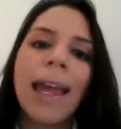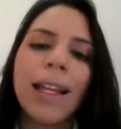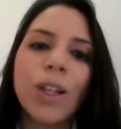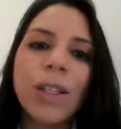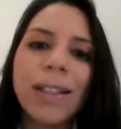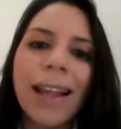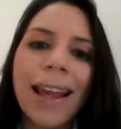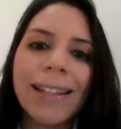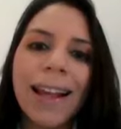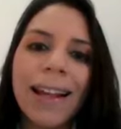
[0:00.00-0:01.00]
Entonces,
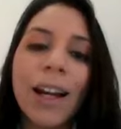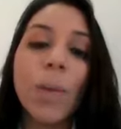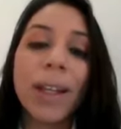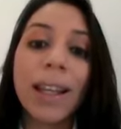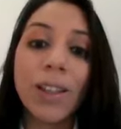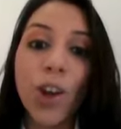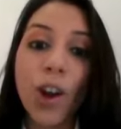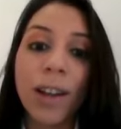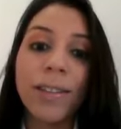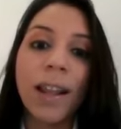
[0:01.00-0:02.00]
esas
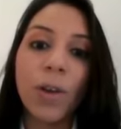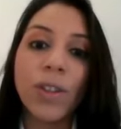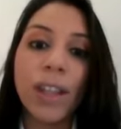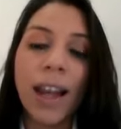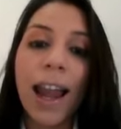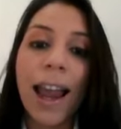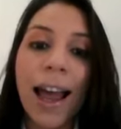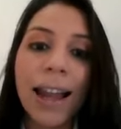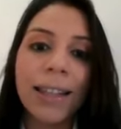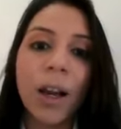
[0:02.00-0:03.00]
recomendaciones de la Oficina de
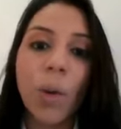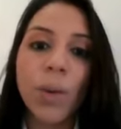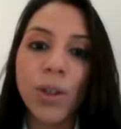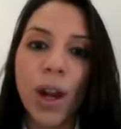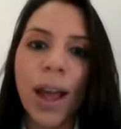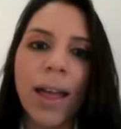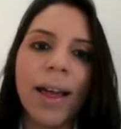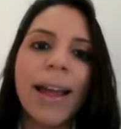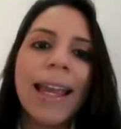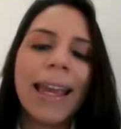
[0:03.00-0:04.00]
la Alta
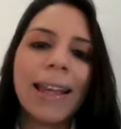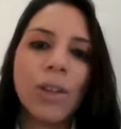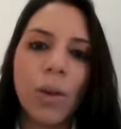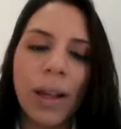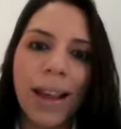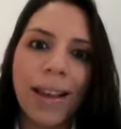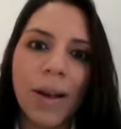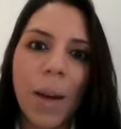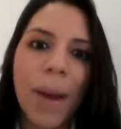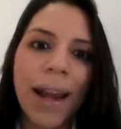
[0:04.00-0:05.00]
Comisionada que
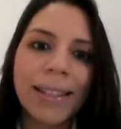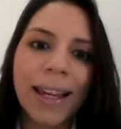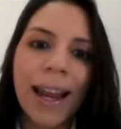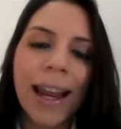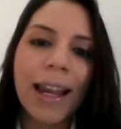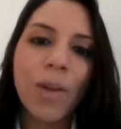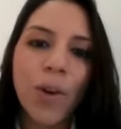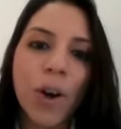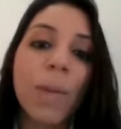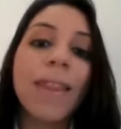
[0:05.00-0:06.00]
aparecen en el
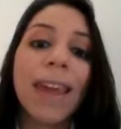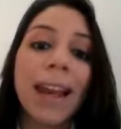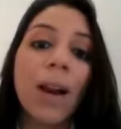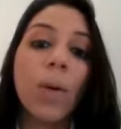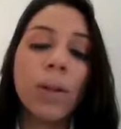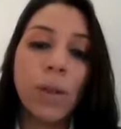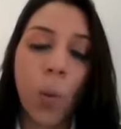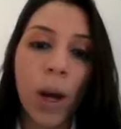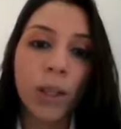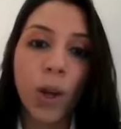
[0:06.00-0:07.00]
informe del
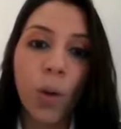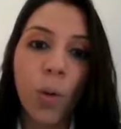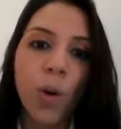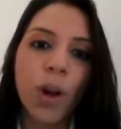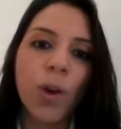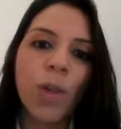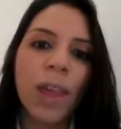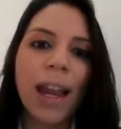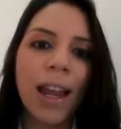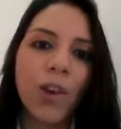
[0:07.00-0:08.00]
4 de julio
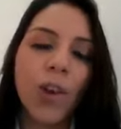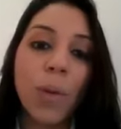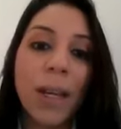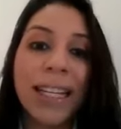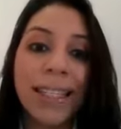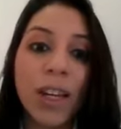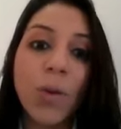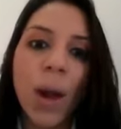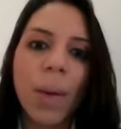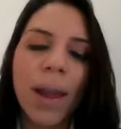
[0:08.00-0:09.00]
del año
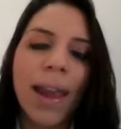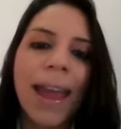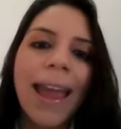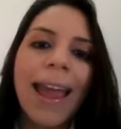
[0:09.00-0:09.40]
2019.